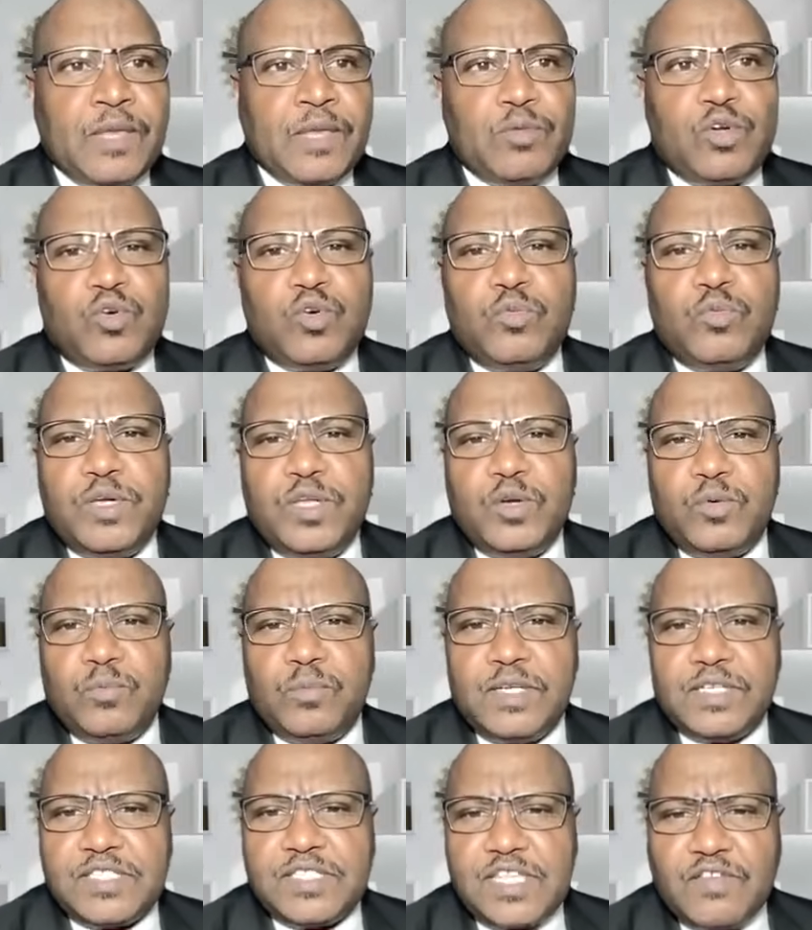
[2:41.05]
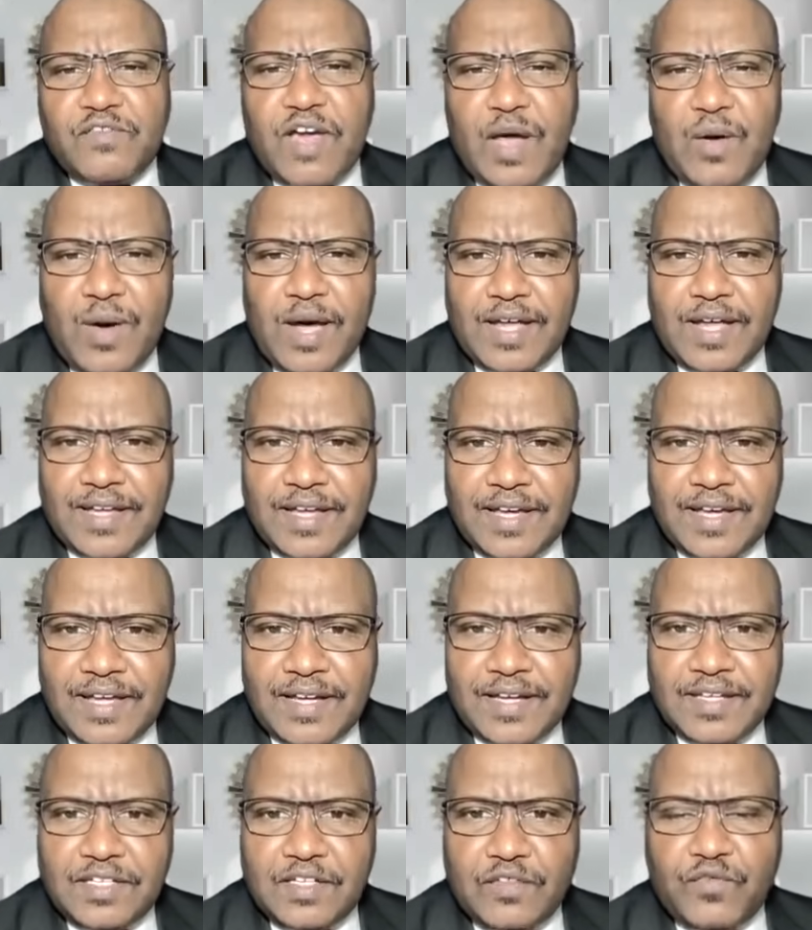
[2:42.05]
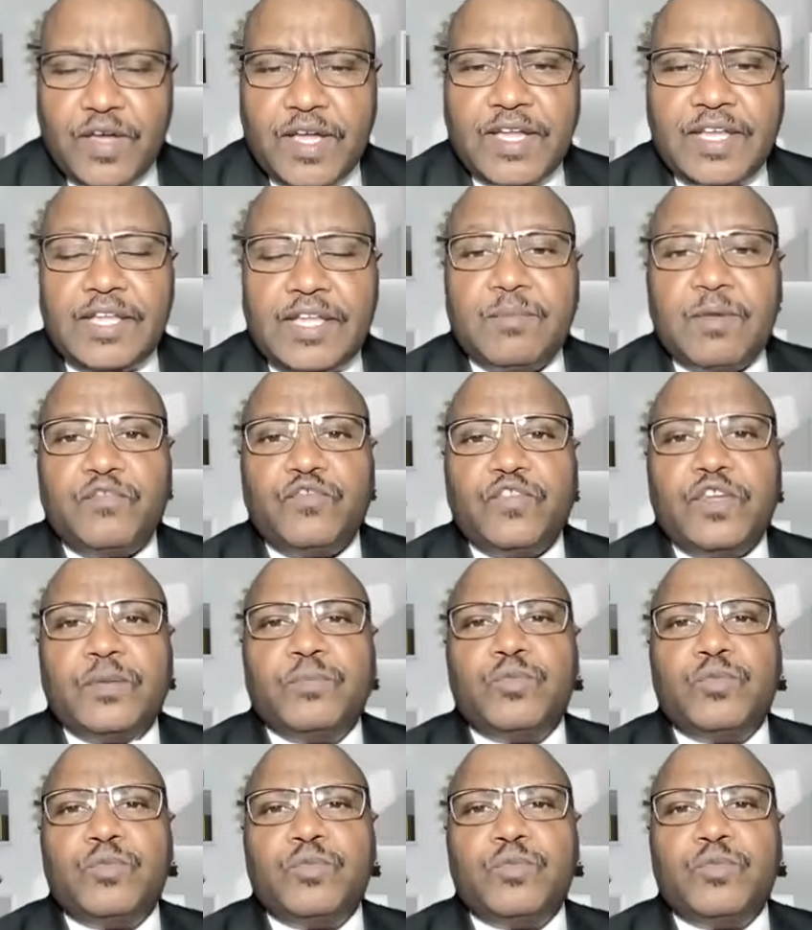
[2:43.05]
بيكون من من صفحة واحدة اتفاقية دي ما فيها